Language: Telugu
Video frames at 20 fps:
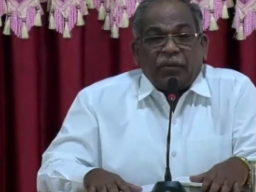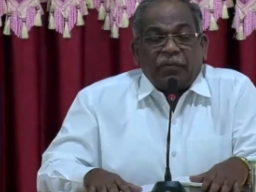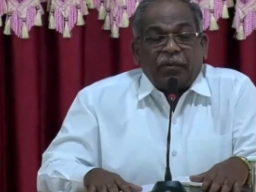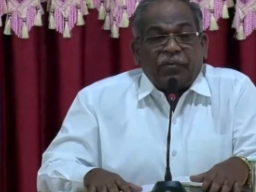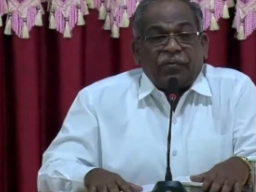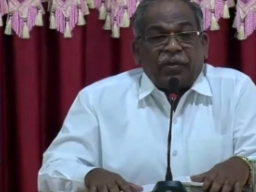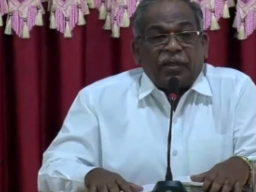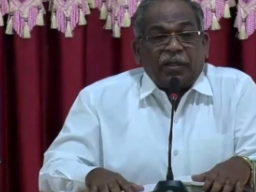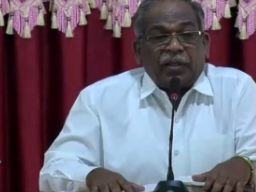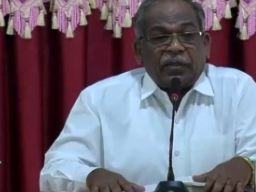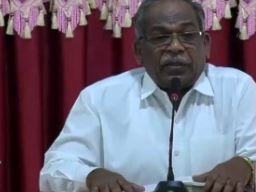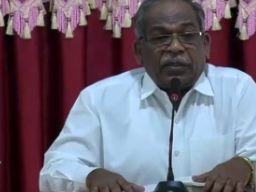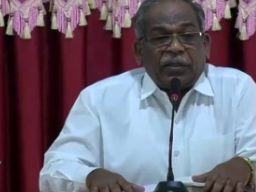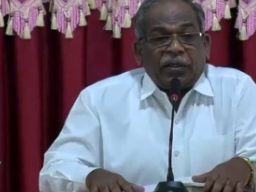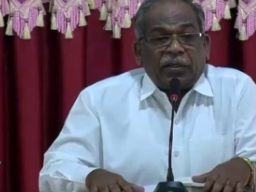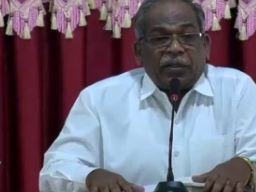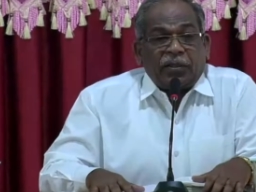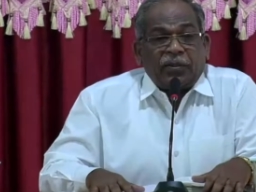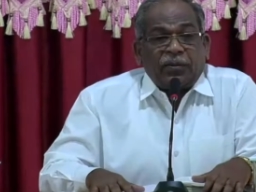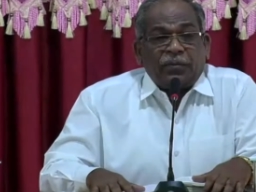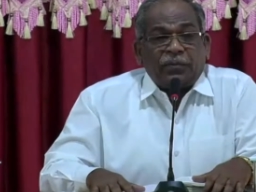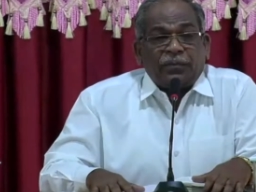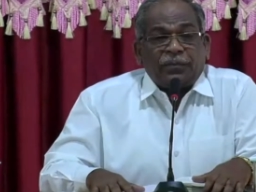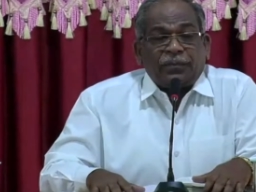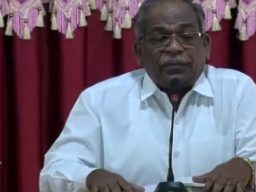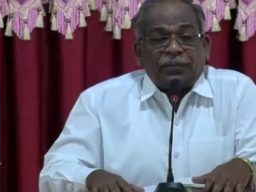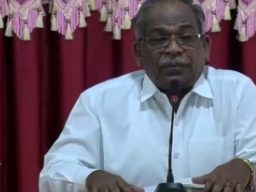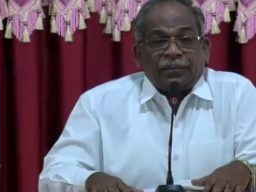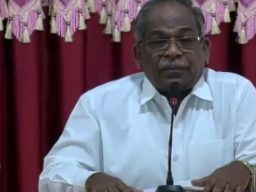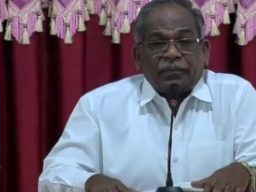వివాహ దినాలు
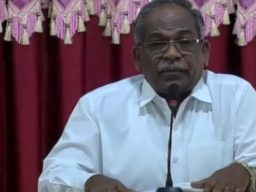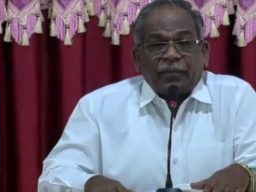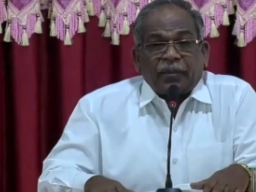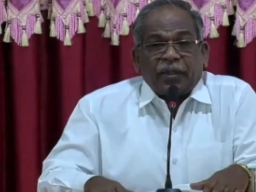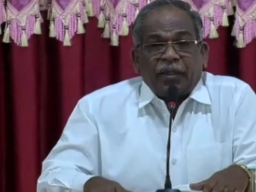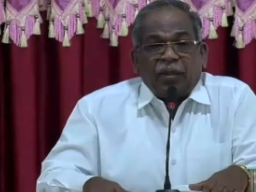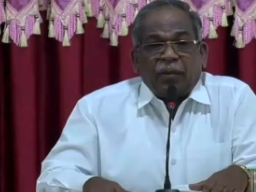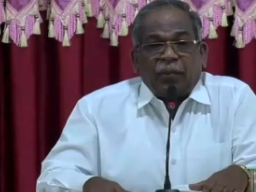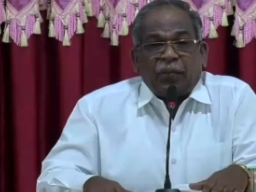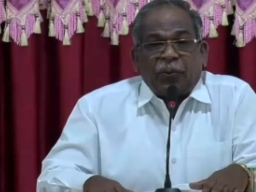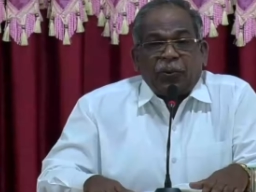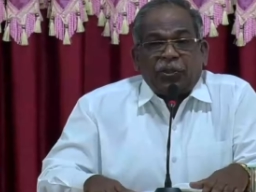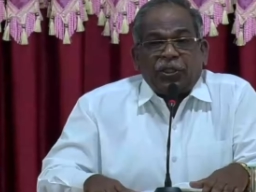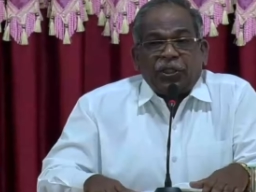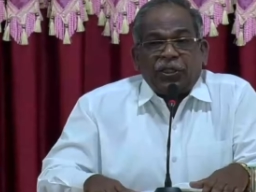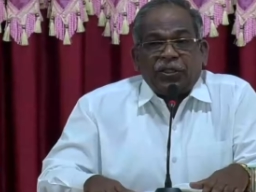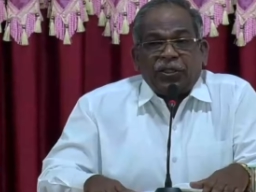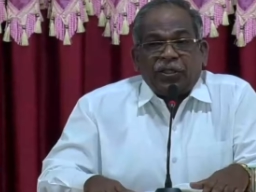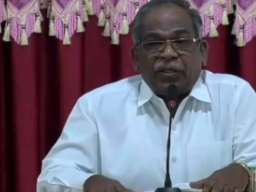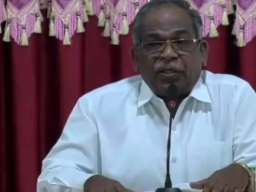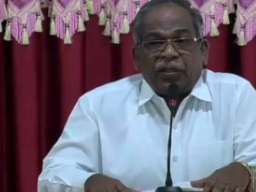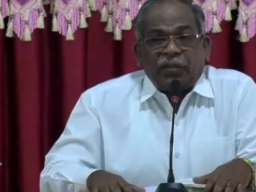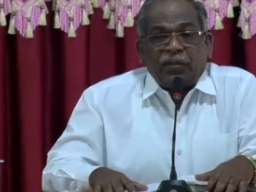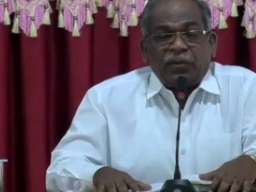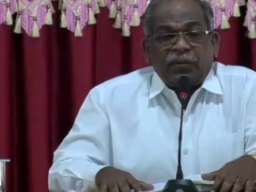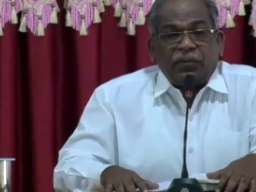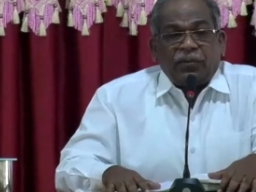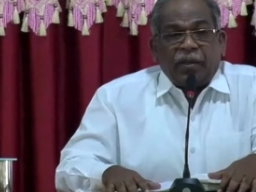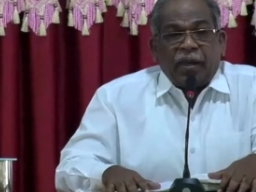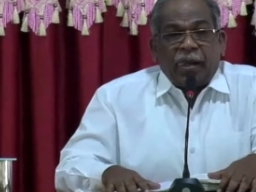పుట్టిన
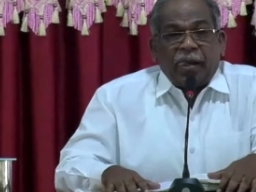దినాలు